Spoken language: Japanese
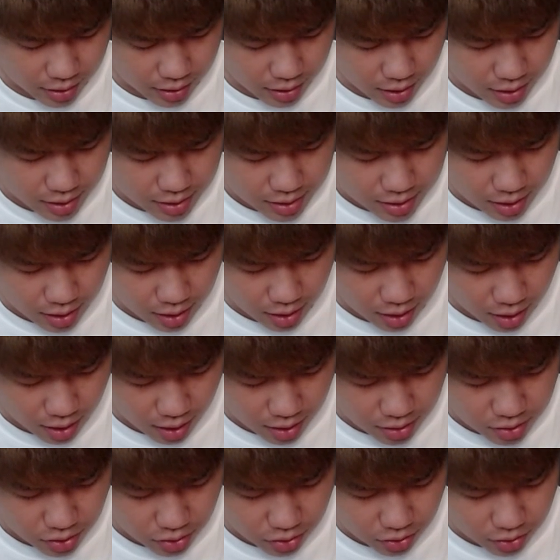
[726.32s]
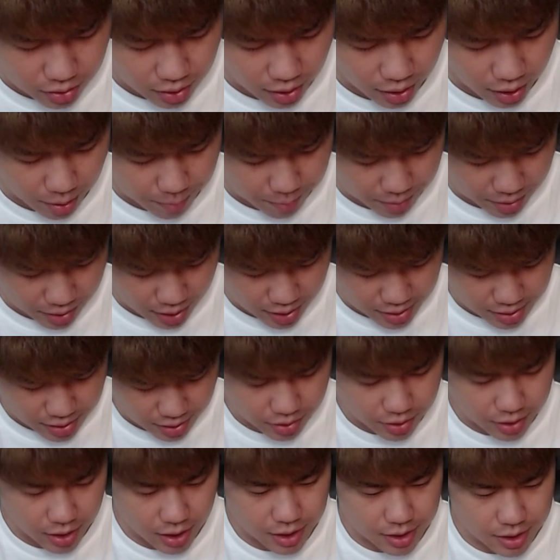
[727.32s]
ていう感じだから、ちょっと高めにアチャ
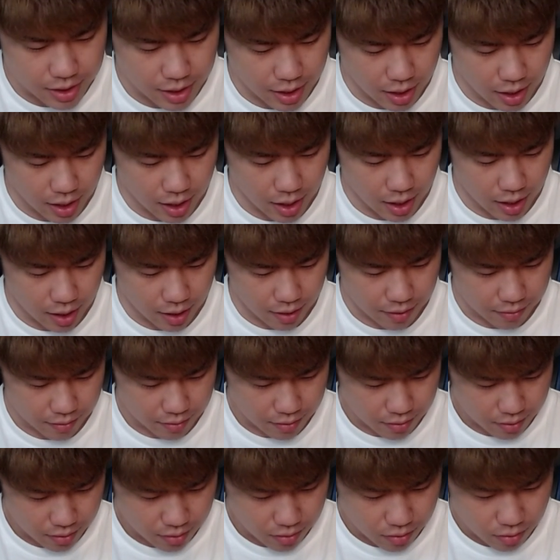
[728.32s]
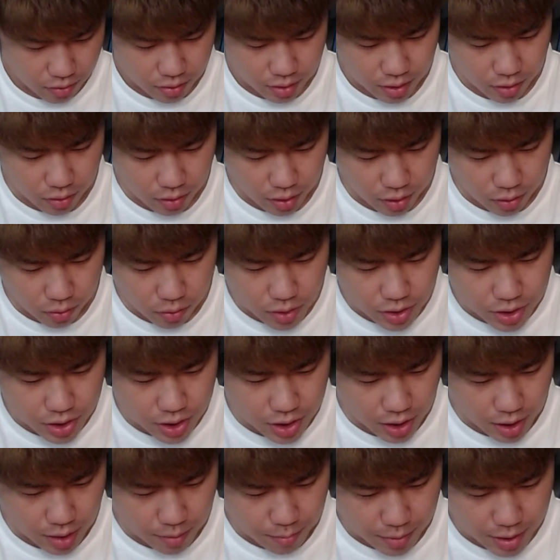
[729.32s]
食い出して、オッケー、これ美味
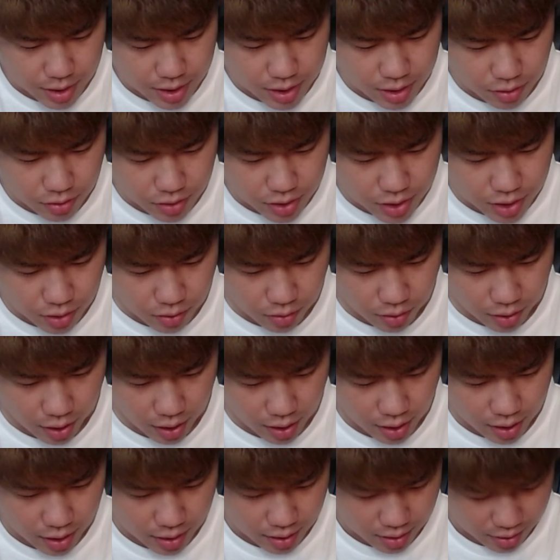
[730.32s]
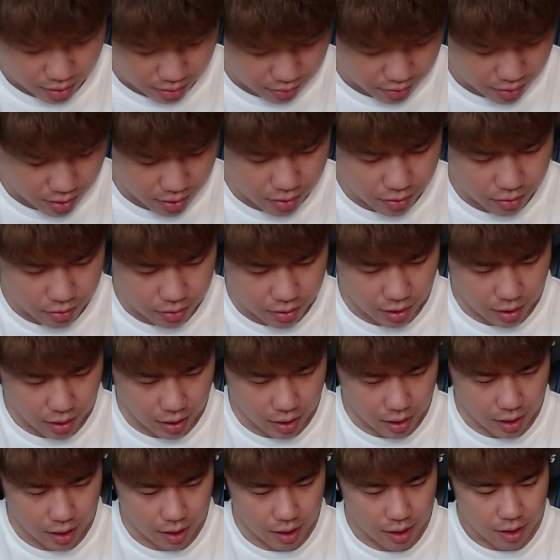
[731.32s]
しい。めっちゃ美味しい、これ。食っ
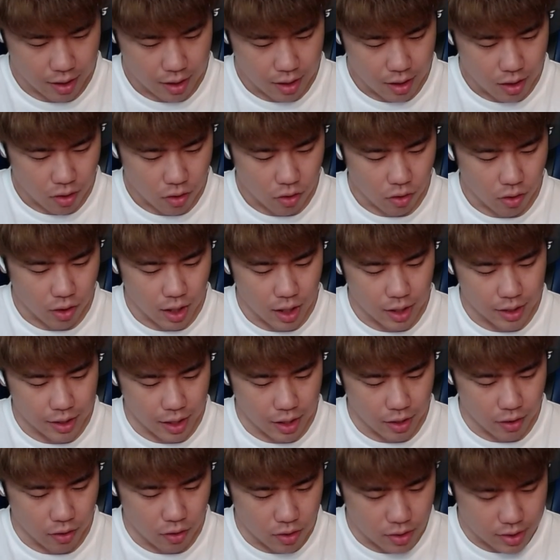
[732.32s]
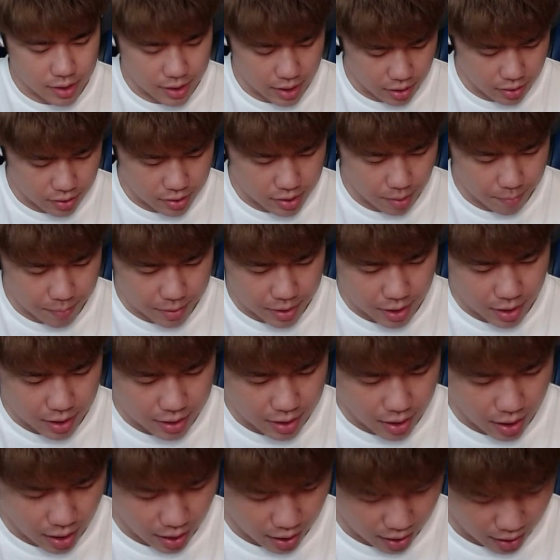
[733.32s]
て。こっからね、両サイド攻めてい
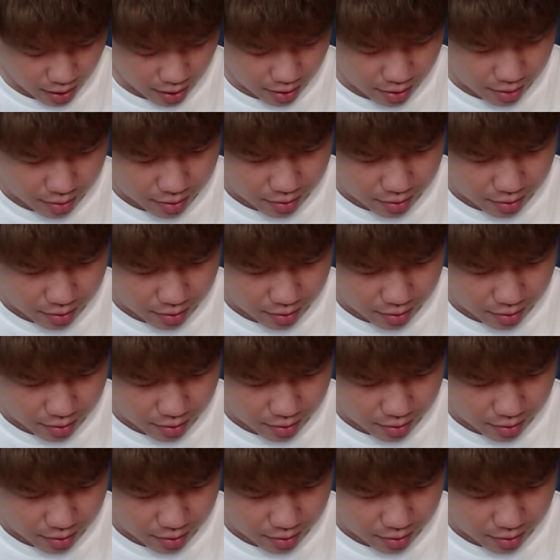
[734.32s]
きたい。